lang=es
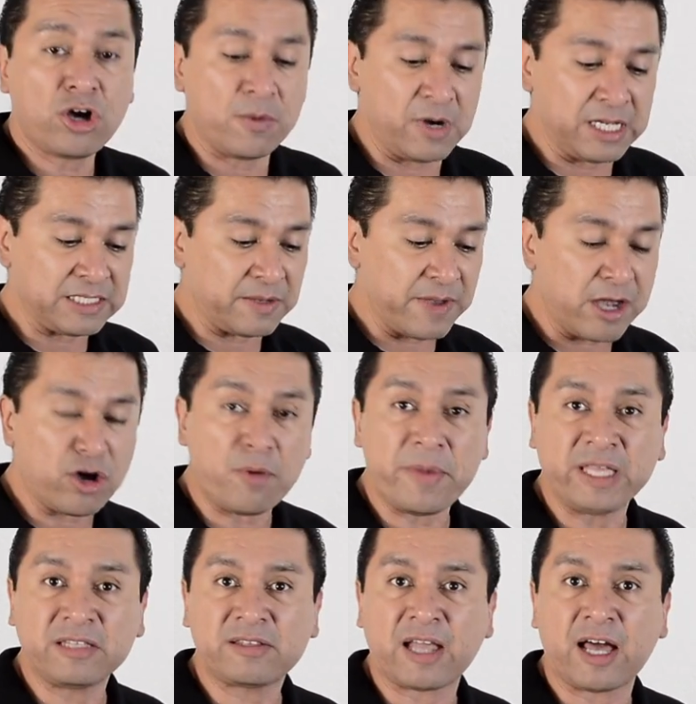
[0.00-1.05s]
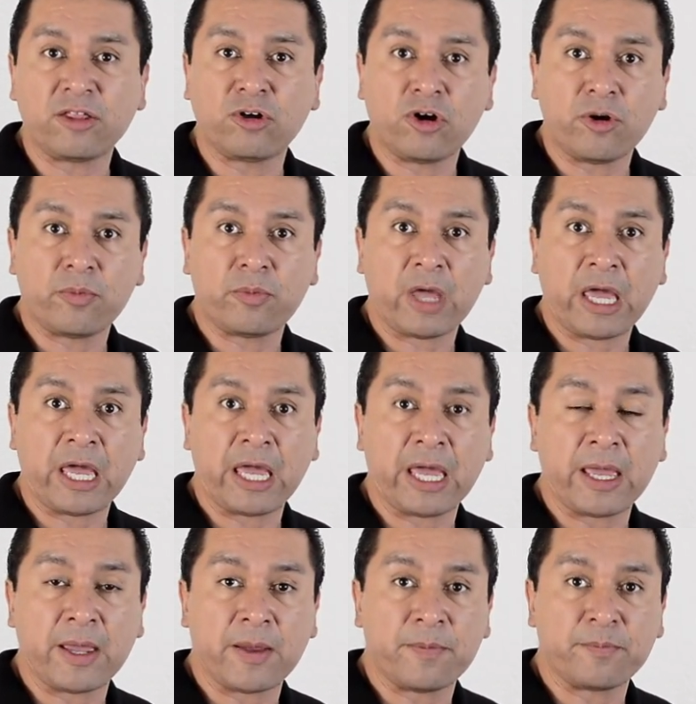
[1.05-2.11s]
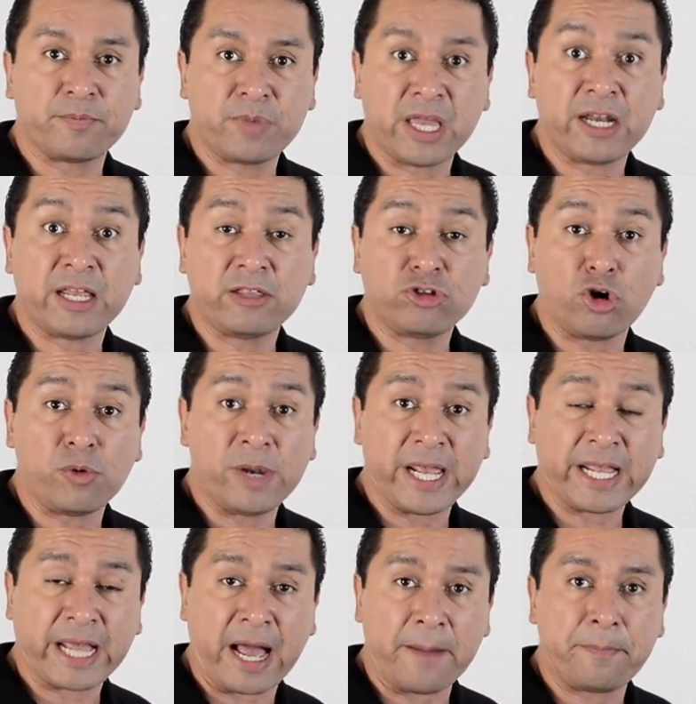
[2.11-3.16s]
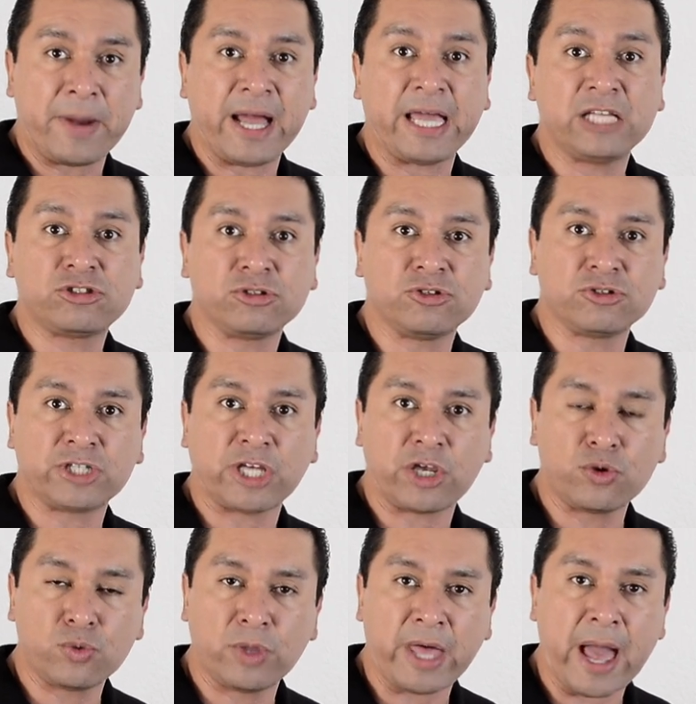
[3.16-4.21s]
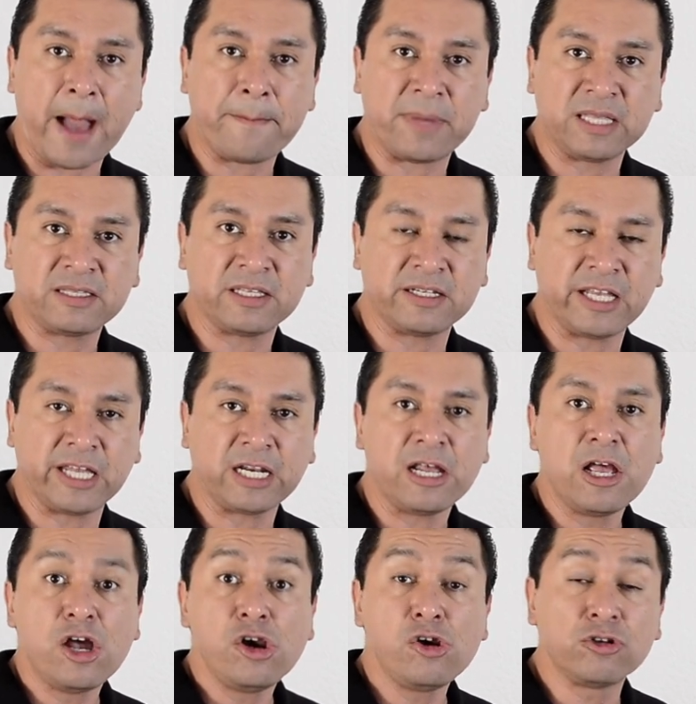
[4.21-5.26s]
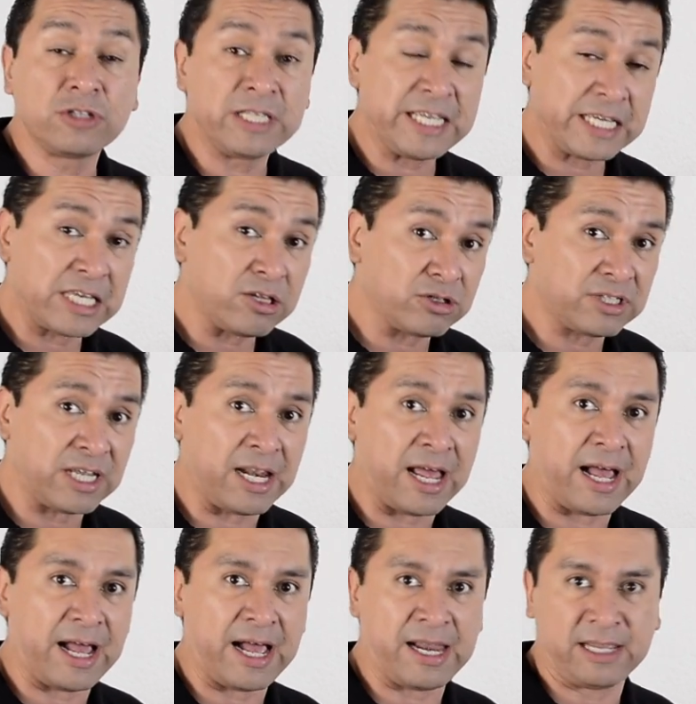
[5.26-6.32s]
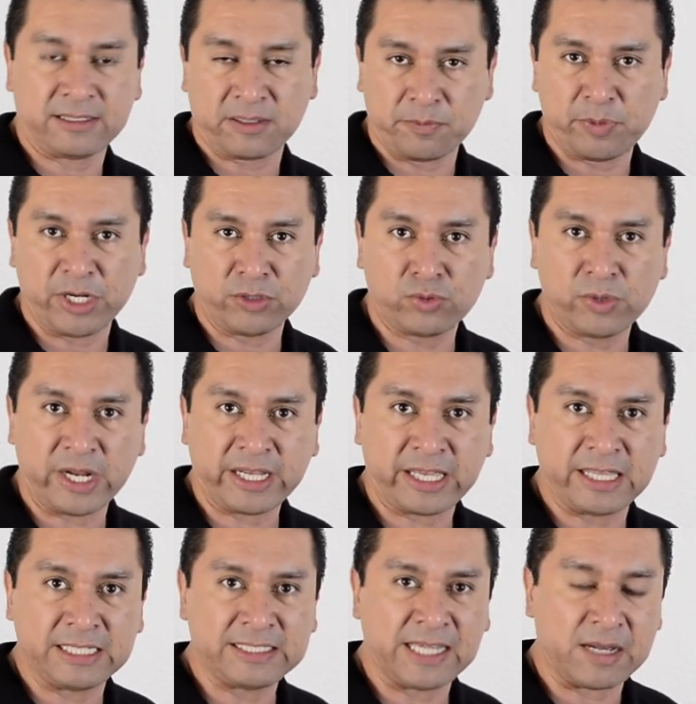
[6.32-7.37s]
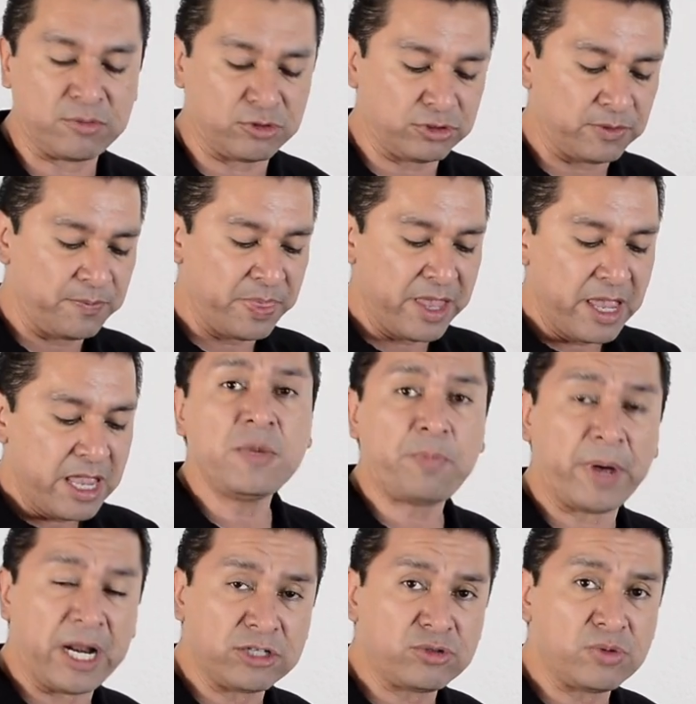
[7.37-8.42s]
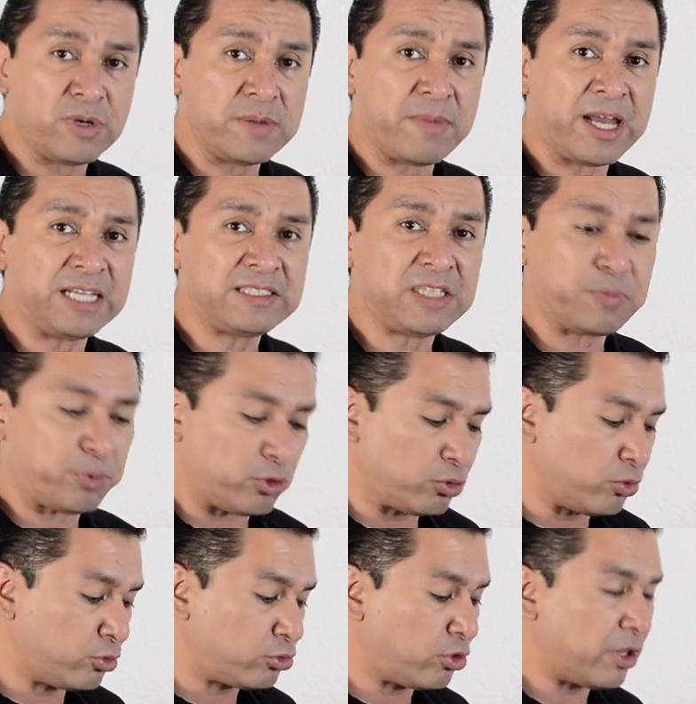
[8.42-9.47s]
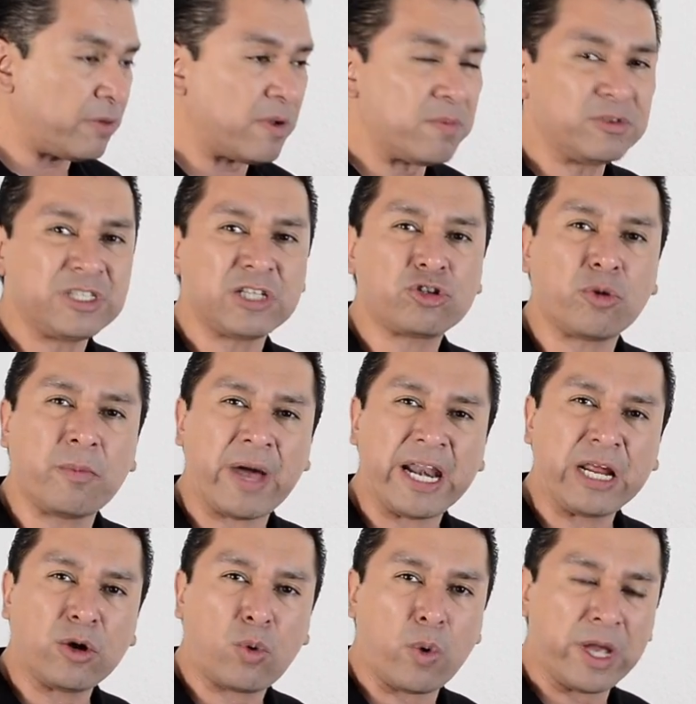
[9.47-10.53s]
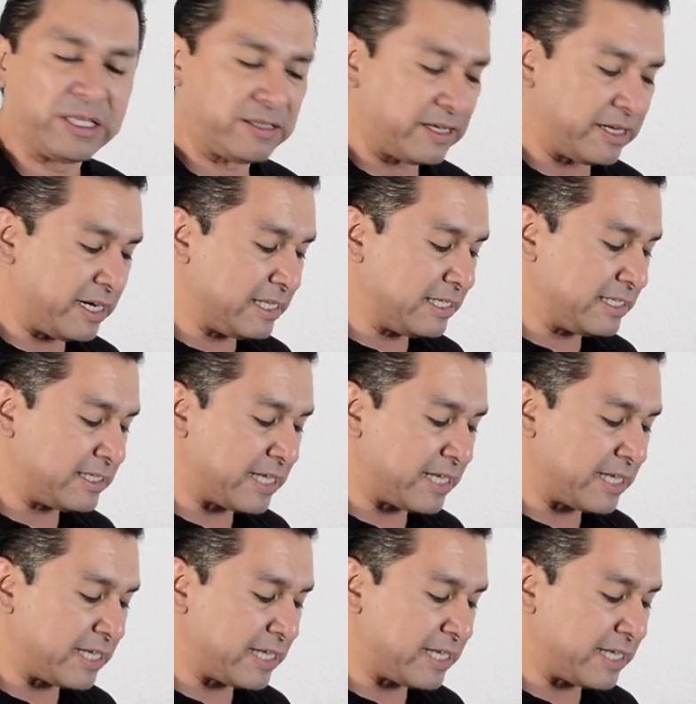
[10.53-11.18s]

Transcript: Como les había comentado, eh, viene en doble capa, eso nos ayuda a mantener los líquidos a la, temperatura que deseamos. Y para sublimar este producto debemos de tomar en cuenta en el